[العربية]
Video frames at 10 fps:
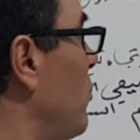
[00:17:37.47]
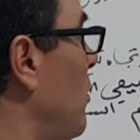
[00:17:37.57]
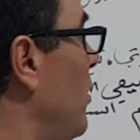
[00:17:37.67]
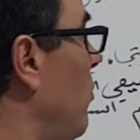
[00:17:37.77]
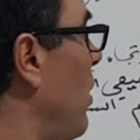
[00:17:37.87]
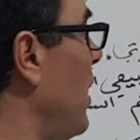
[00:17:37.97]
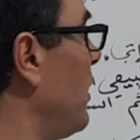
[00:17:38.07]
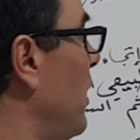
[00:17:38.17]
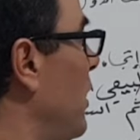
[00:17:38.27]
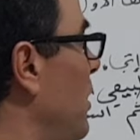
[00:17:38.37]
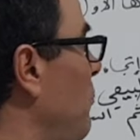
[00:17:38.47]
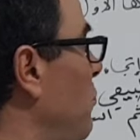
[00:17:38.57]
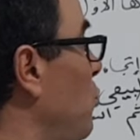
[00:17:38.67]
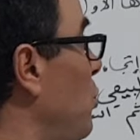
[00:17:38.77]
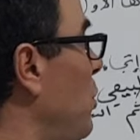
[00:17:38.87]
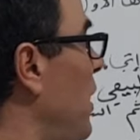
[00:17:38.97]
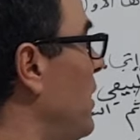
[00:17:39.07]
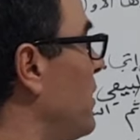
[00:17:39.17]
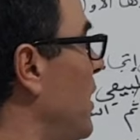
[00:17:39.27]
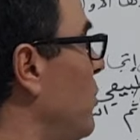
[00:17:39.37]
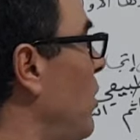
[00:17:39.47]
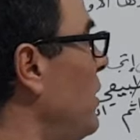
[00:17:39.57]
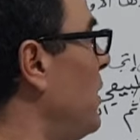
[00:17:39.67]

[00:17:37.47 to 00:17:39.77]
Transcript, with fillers: تساوي واحد على اثنين في اي e ان زايد واحد